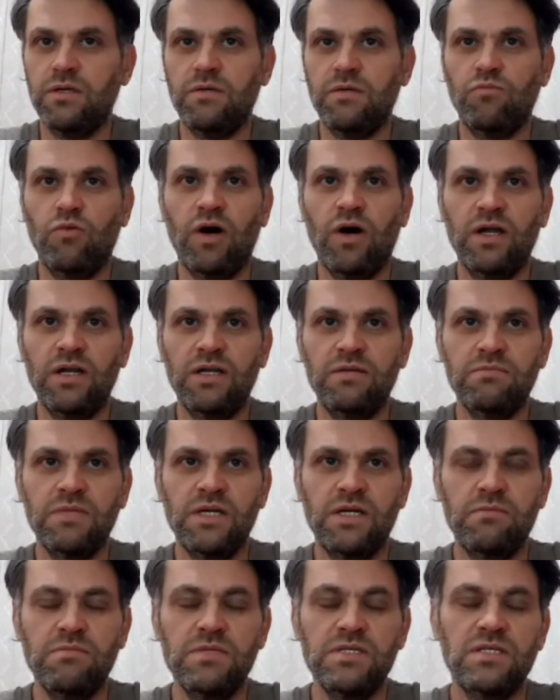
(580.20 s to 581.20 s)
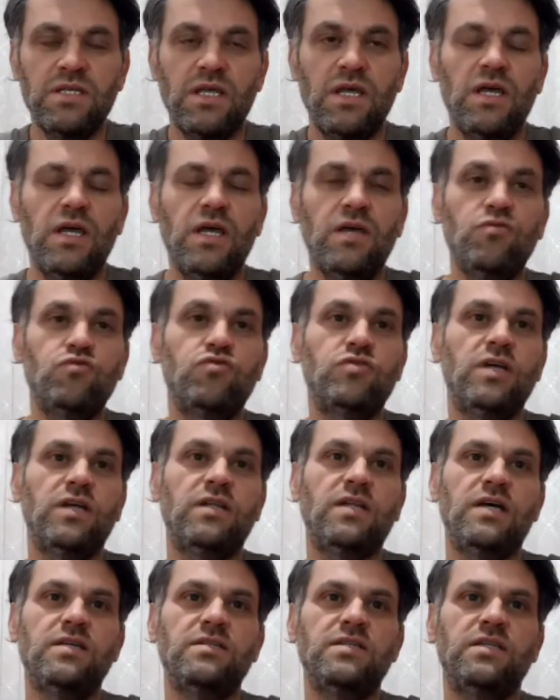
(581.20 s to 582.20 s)
muallimlerimiz
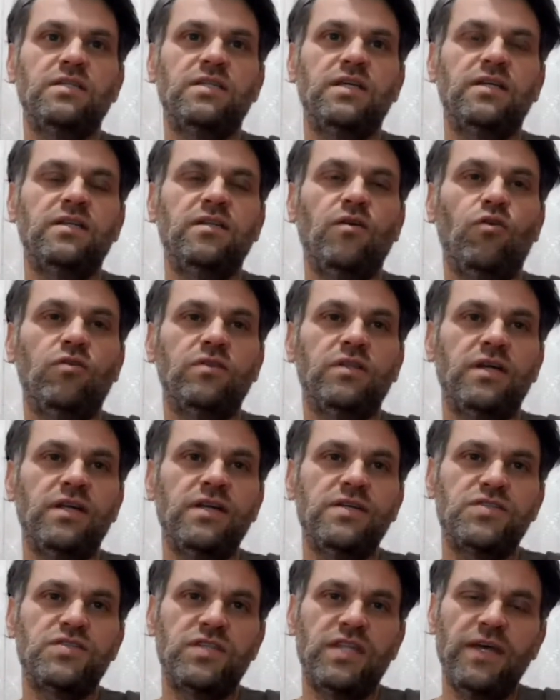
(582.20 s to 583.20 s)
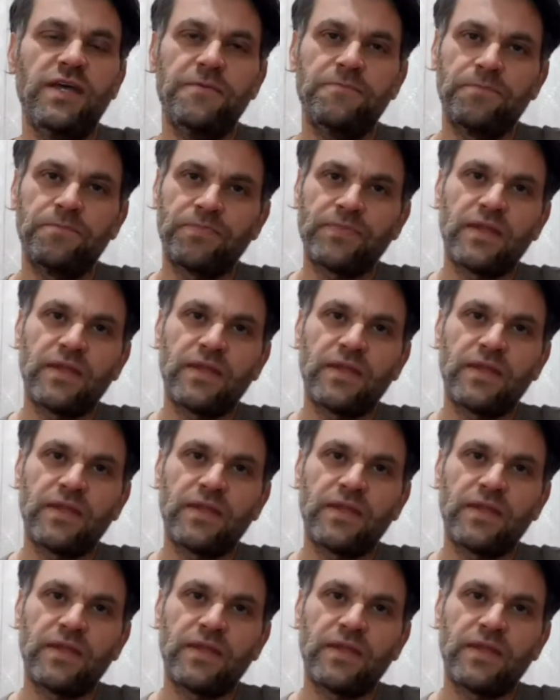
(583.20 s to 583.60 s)
Üstad Hazretleri de onlara işte